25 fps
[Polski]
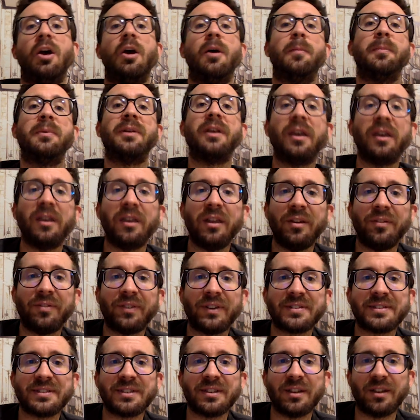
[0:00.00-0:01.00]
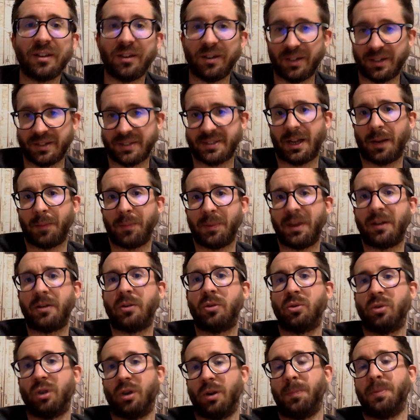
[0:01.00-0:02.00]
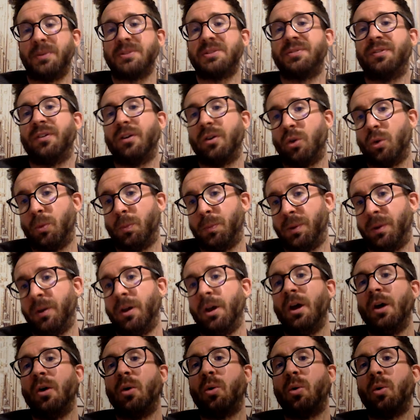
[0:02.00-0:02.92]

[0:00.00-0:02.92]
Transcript: Mniej inwazyjny zabieg, który pozwoliłby